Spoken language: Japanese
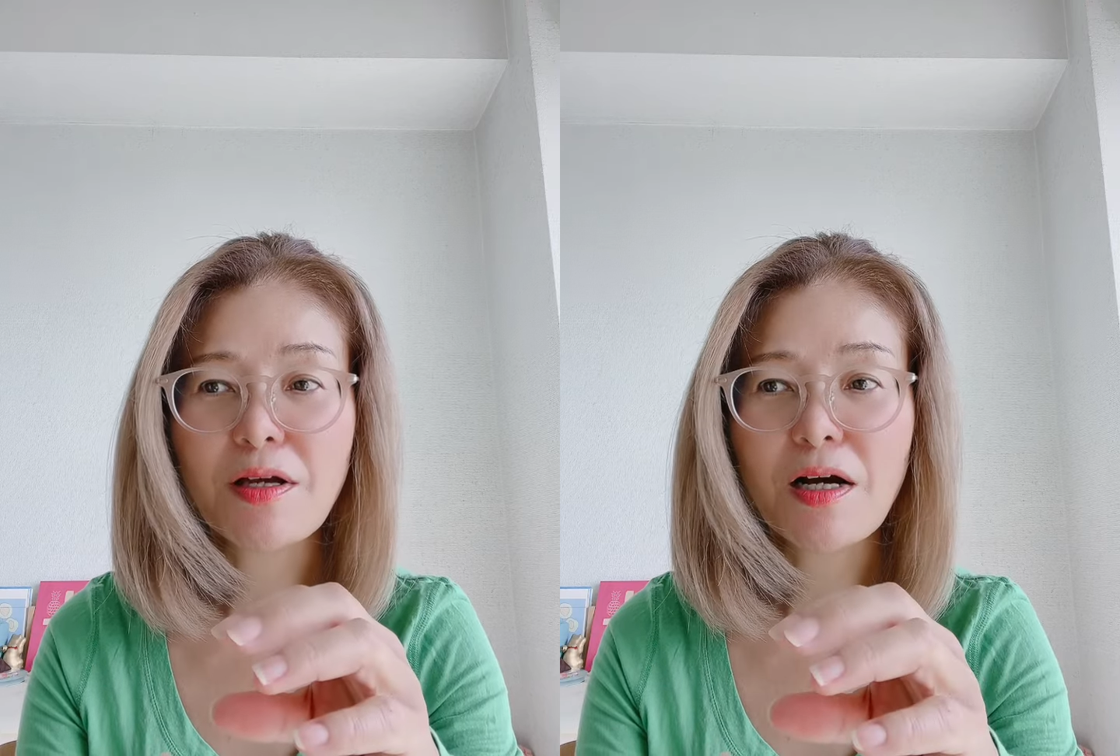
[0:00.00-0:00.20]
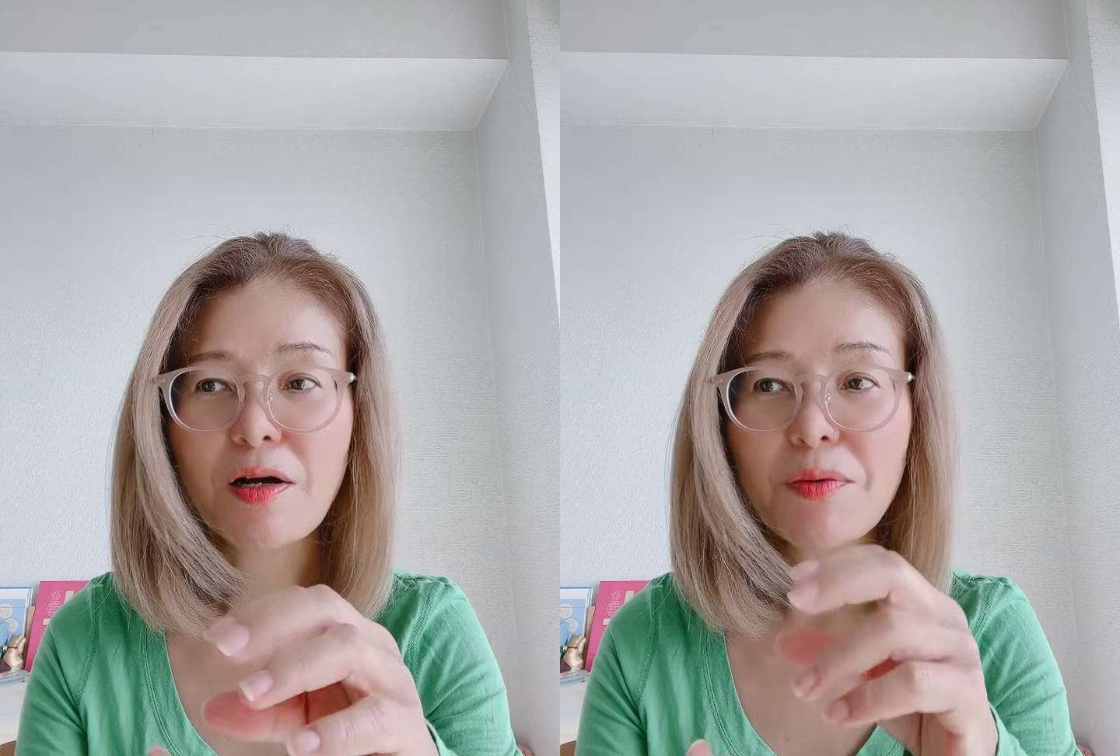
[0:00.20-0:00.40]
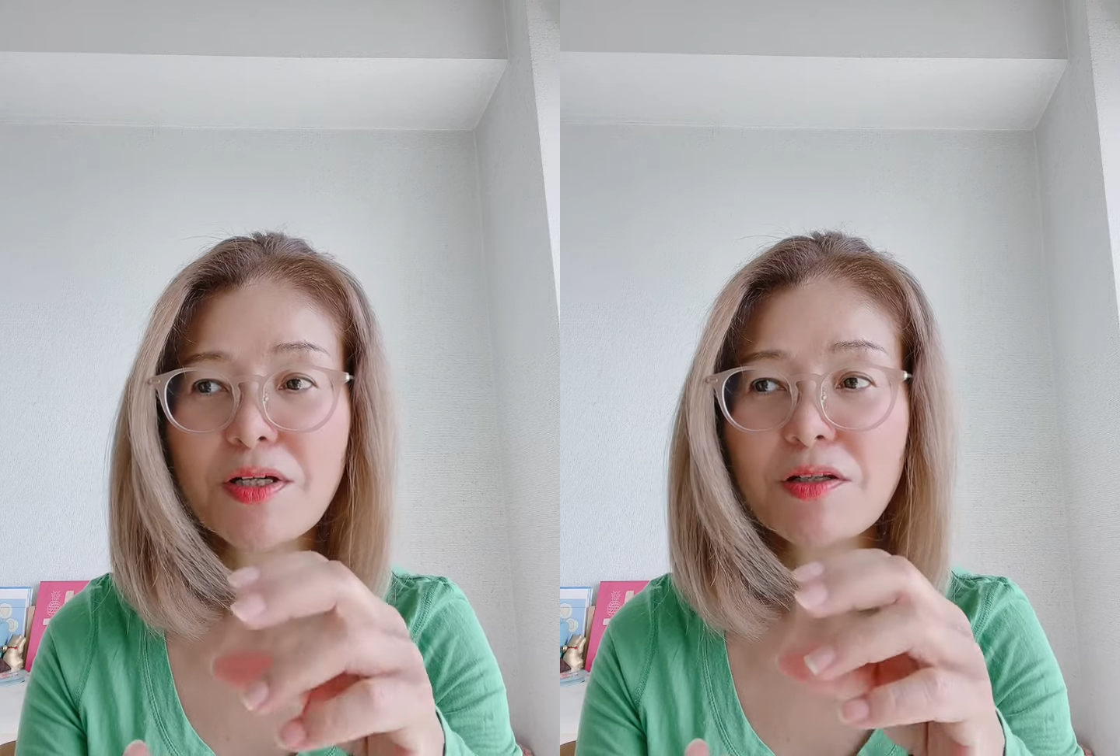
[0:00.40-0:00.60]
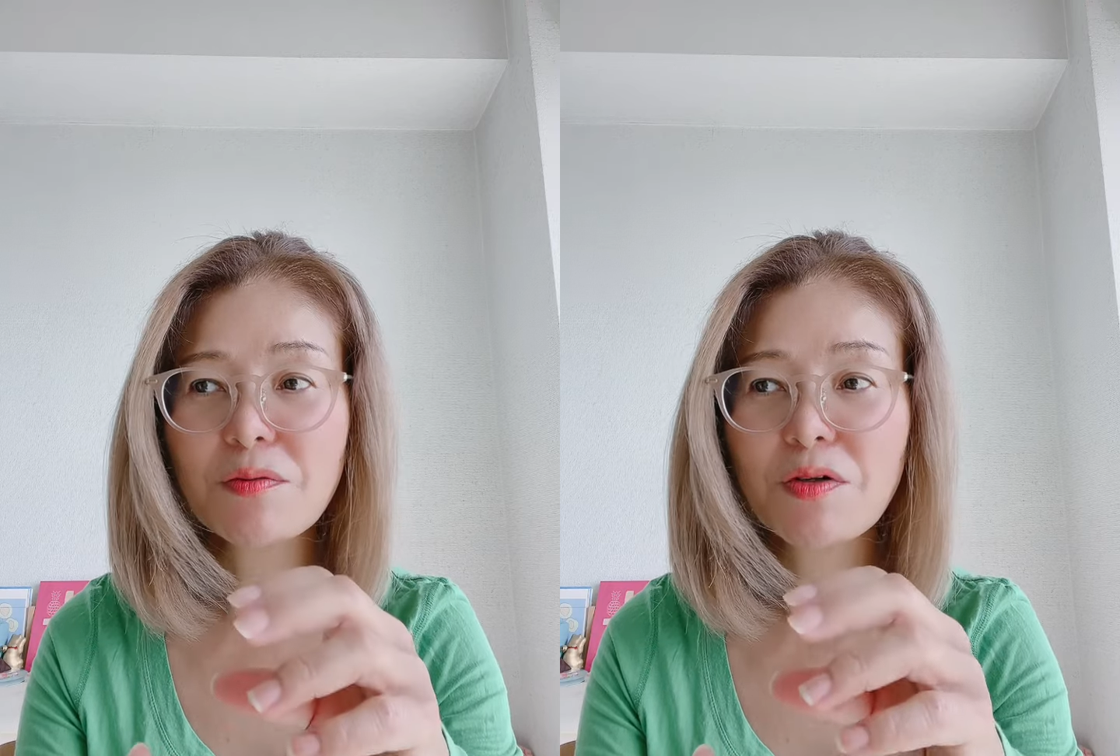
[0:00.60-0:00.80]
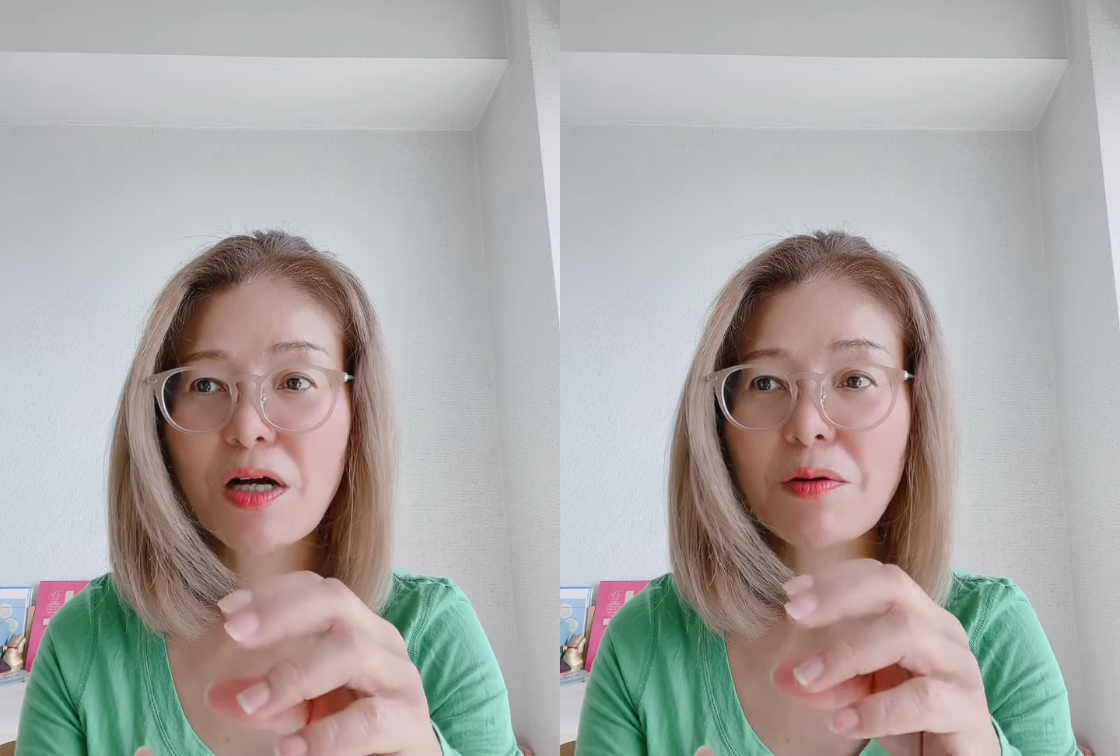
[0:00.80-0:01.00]
あまりに
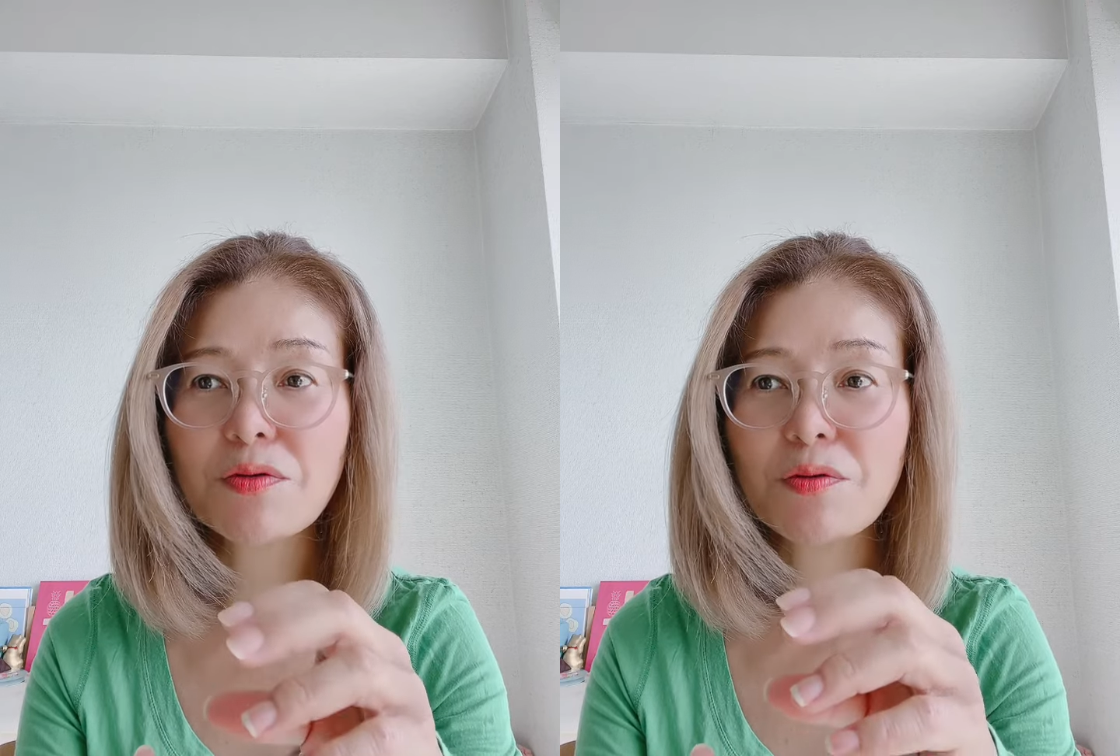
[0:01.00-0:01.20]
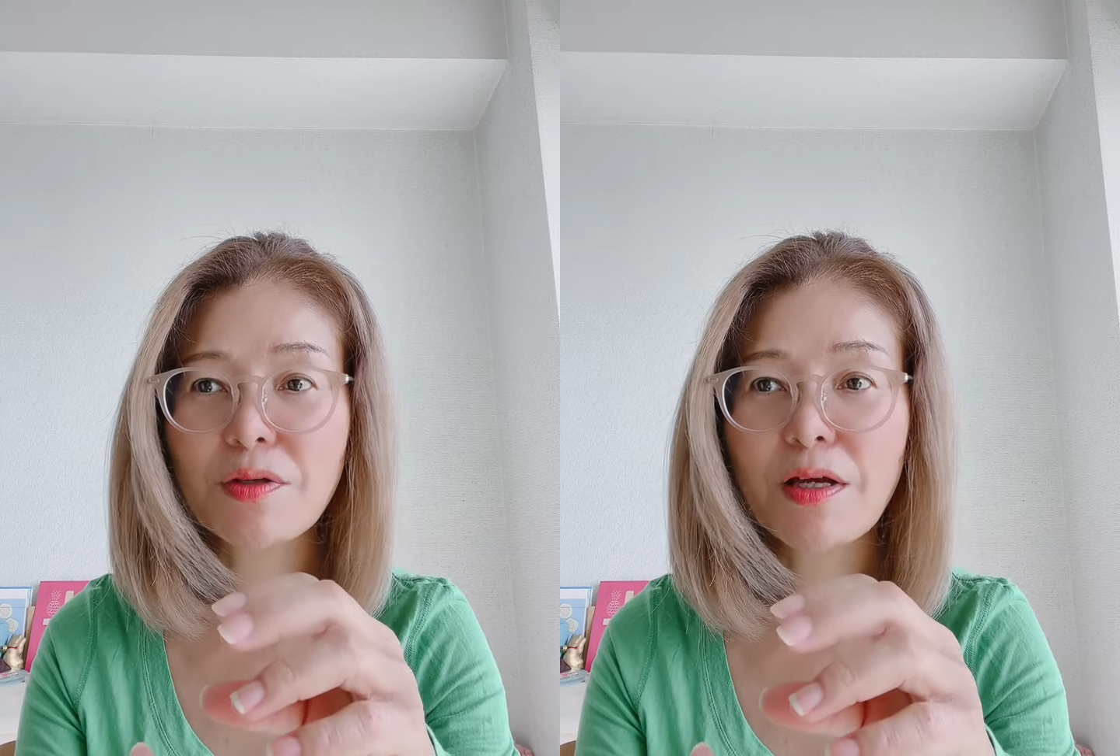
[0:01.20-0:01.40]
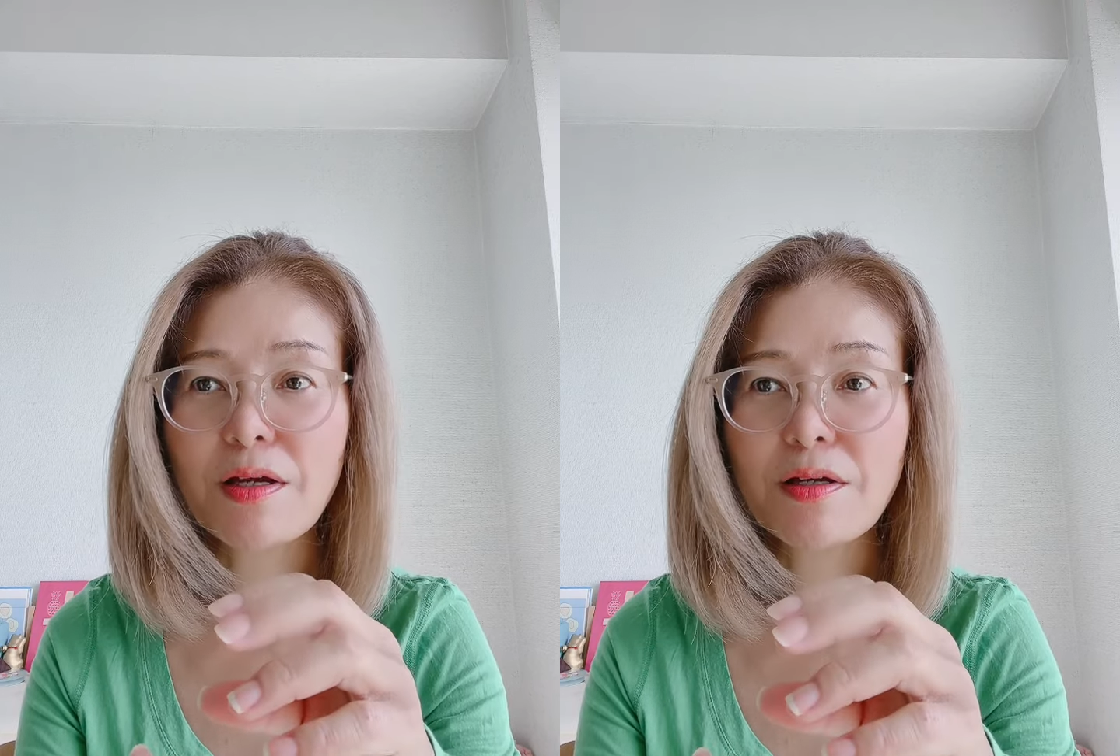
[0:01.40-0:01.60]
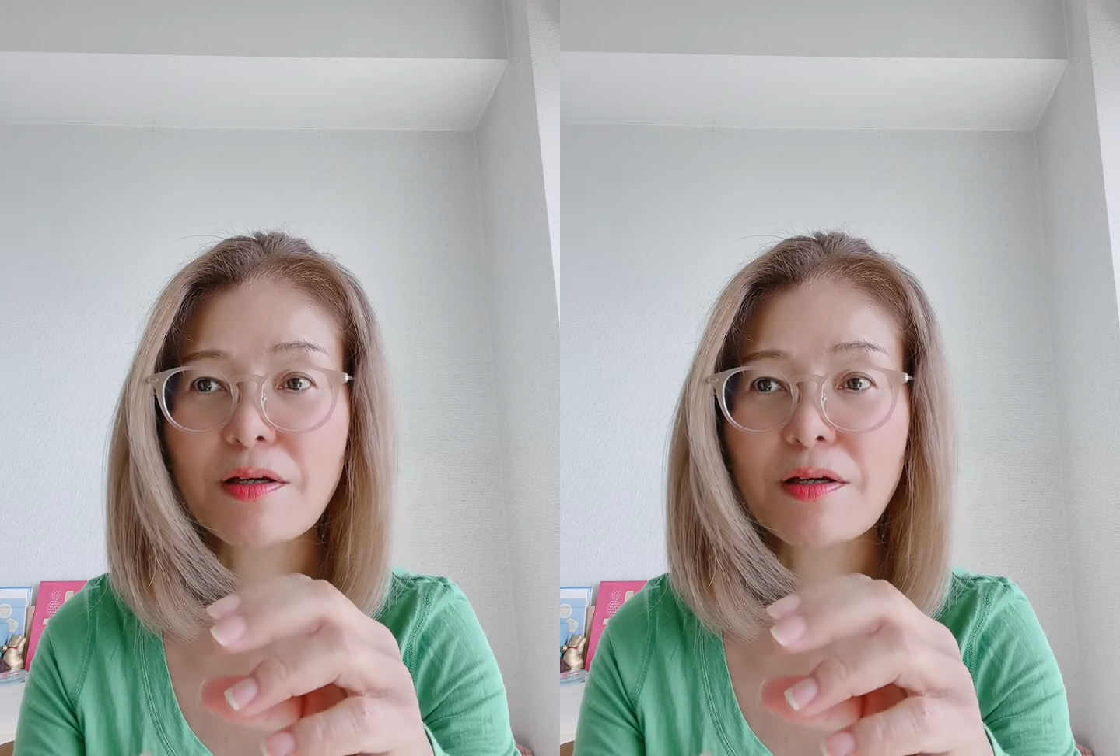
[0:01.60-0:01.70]
も噛むので、